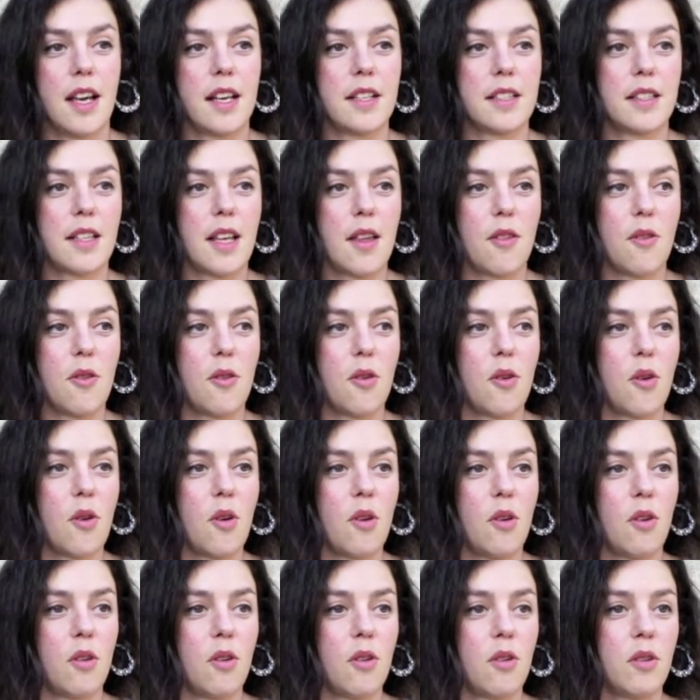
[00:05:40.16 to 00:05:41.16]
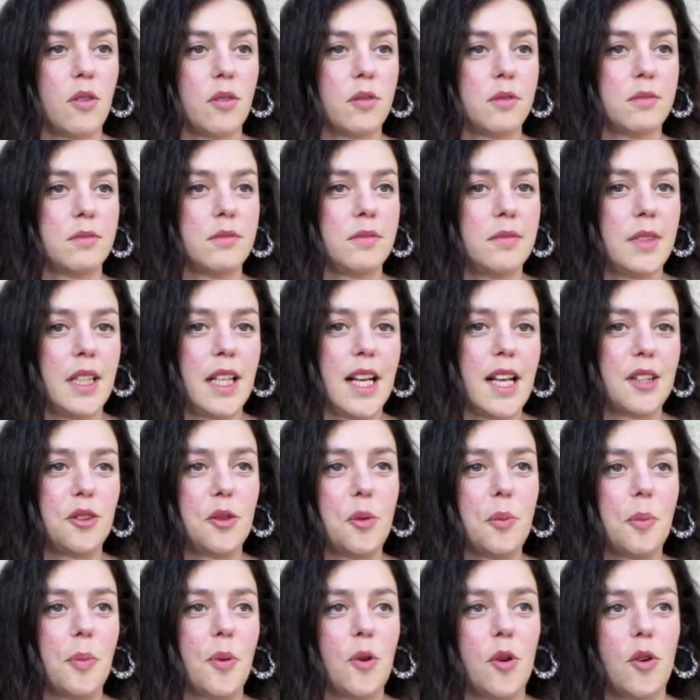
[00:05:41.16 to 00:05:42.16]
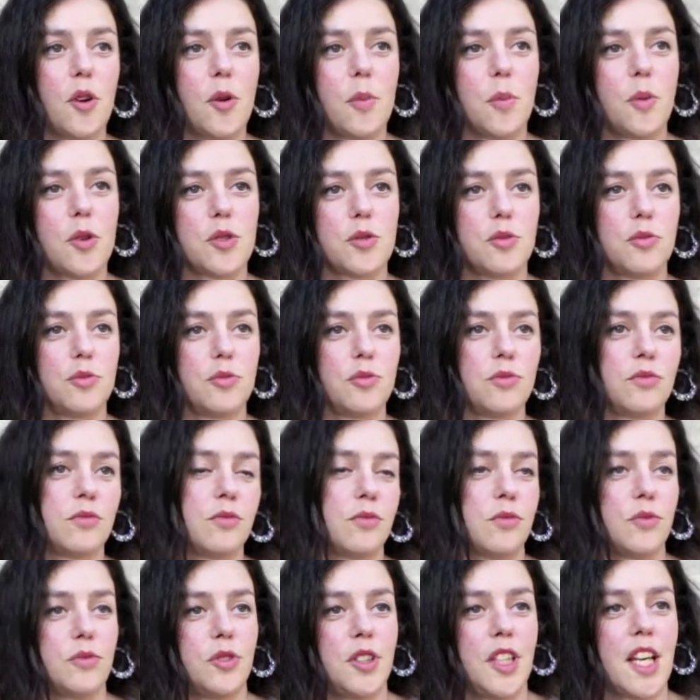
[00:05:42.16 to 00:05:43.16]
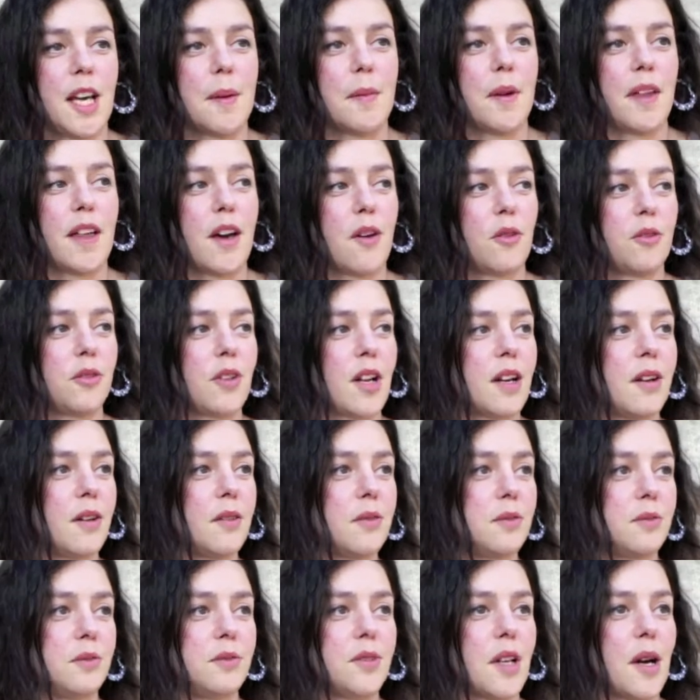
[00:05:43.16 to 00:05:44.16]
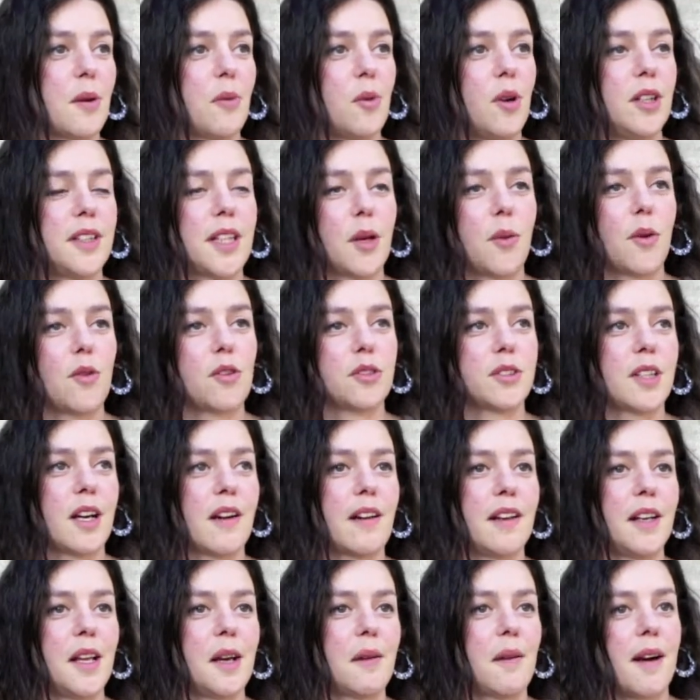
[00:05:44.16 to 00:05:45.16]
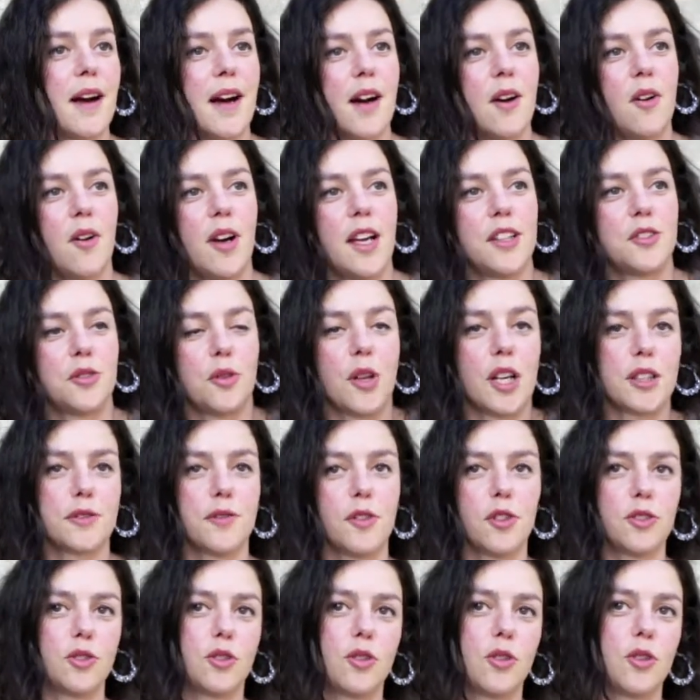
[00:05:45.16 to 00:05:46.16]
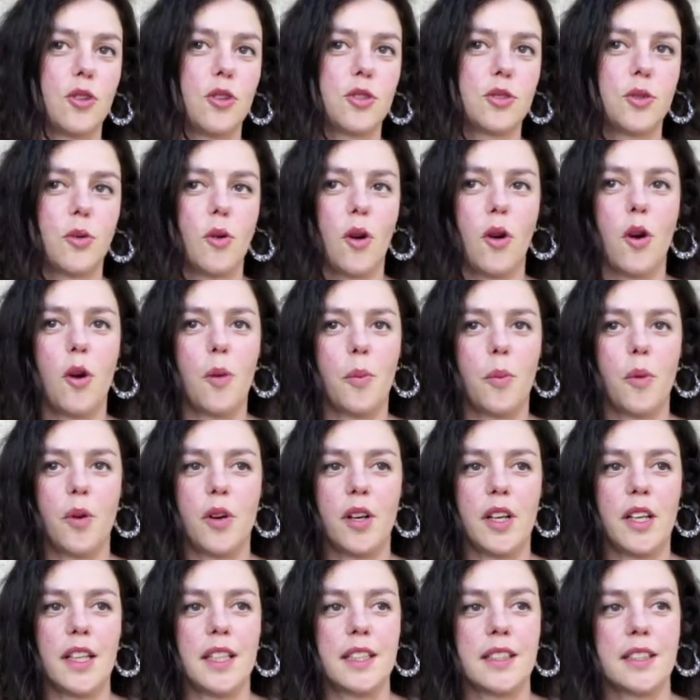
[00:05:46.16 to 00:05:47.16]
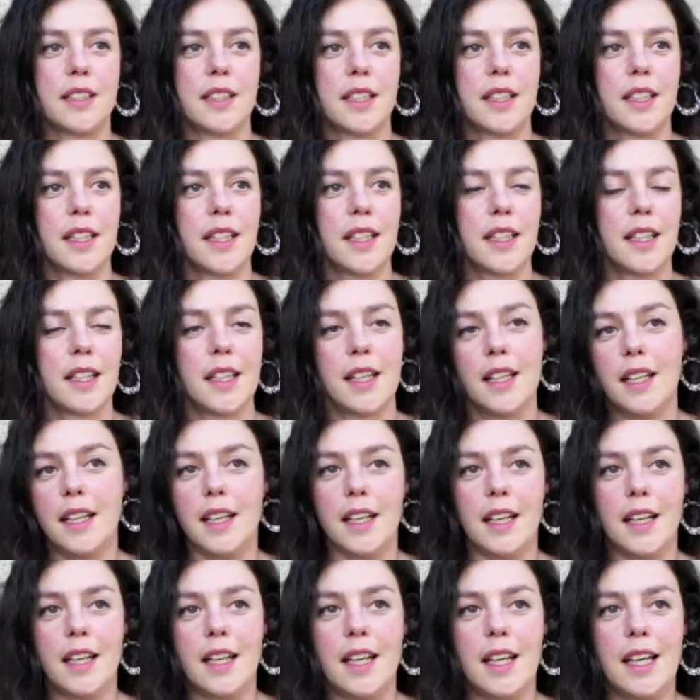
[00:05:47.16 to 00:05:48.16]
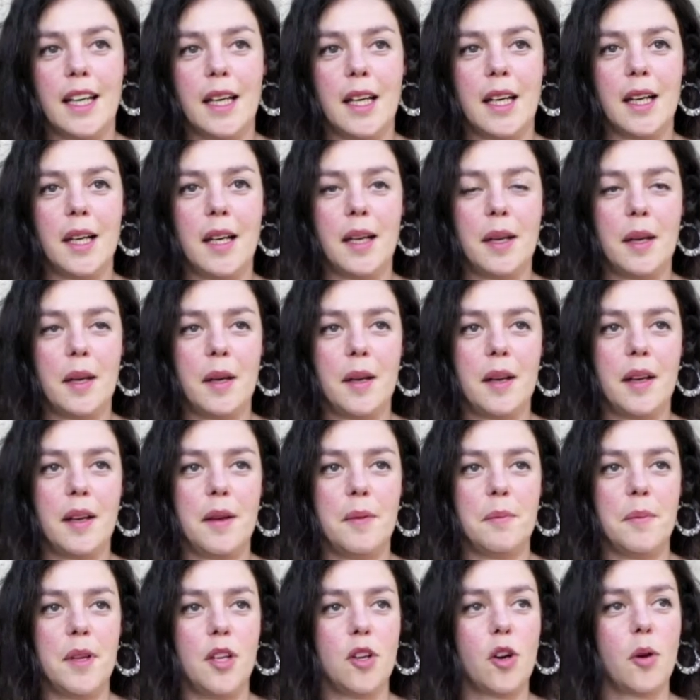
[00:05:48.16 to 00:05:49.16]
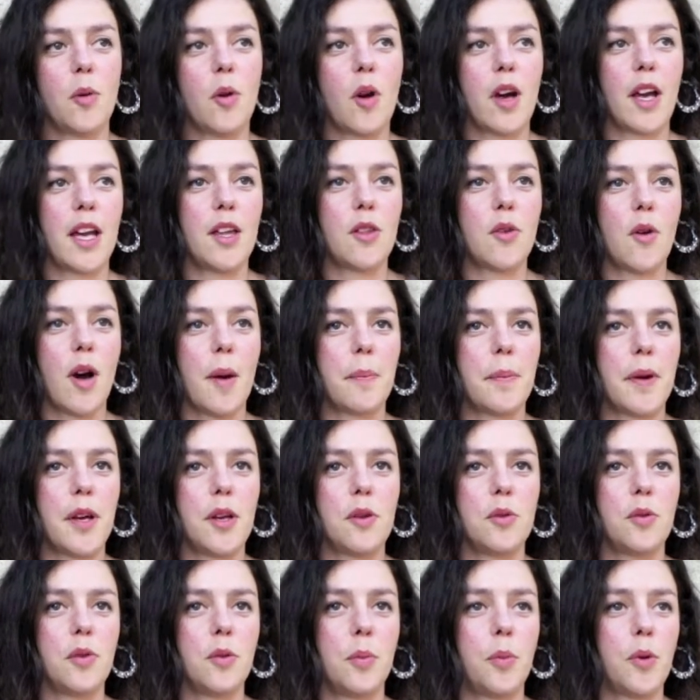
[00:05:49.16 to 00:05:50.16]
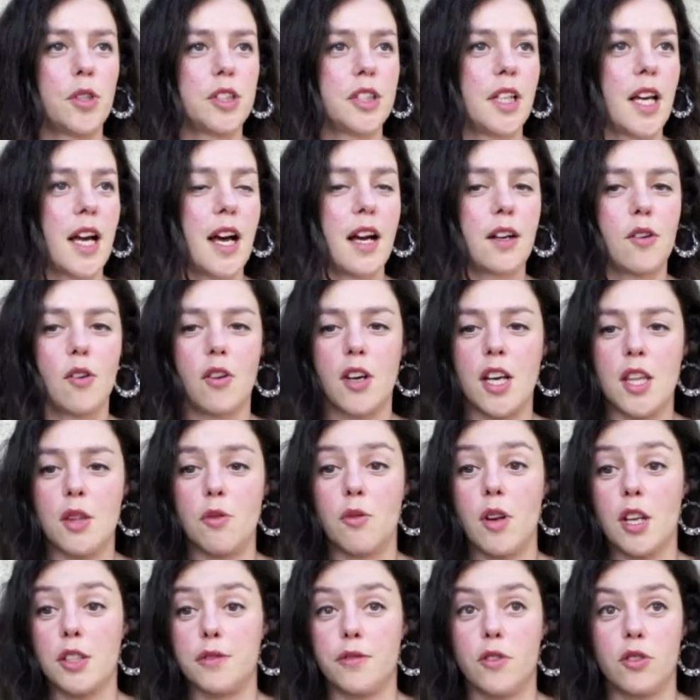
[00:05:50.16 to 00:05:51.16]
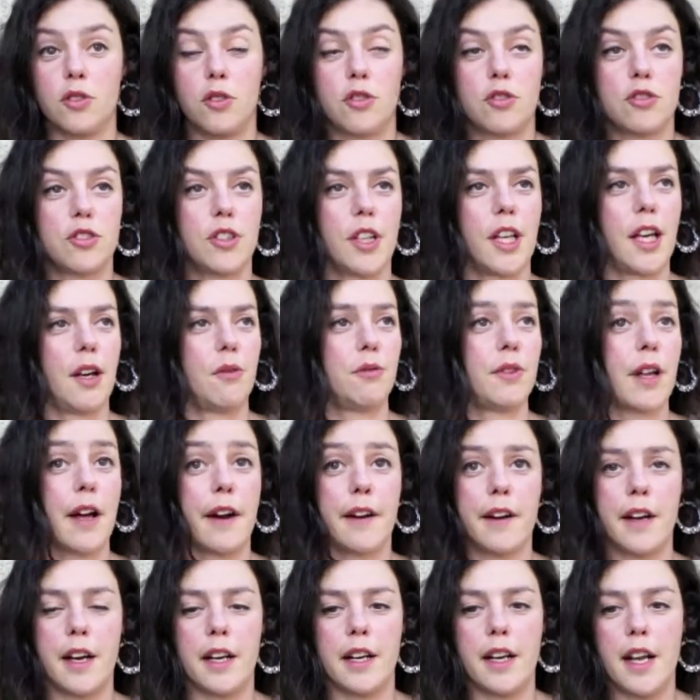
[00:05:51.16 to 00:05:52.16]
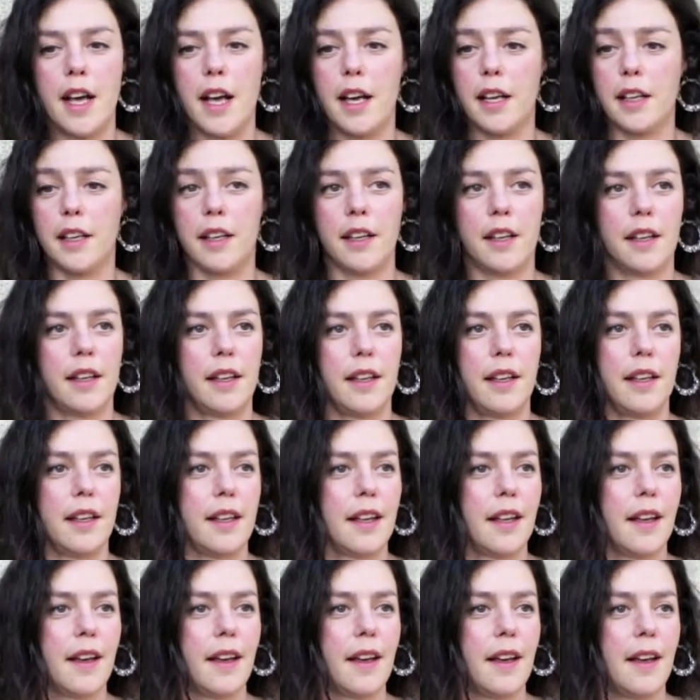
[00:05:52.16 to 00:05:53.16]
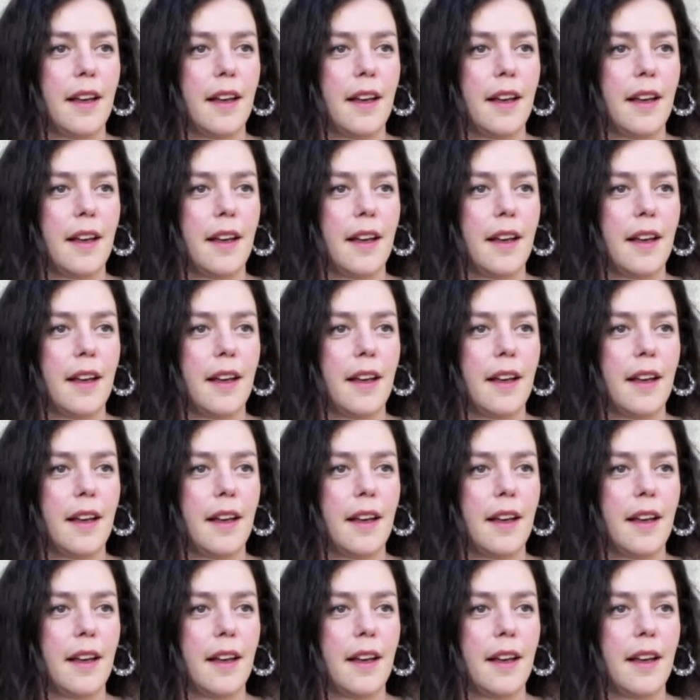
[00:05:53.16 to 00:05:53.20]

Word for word: he estado mirando un poco, pues un día me he una, una vuelta cuando estaba nevado, he hecho unas fotos, luego pues eh, mi novio ha ido a Perú, pues se ha cogido unas fotos de una rana y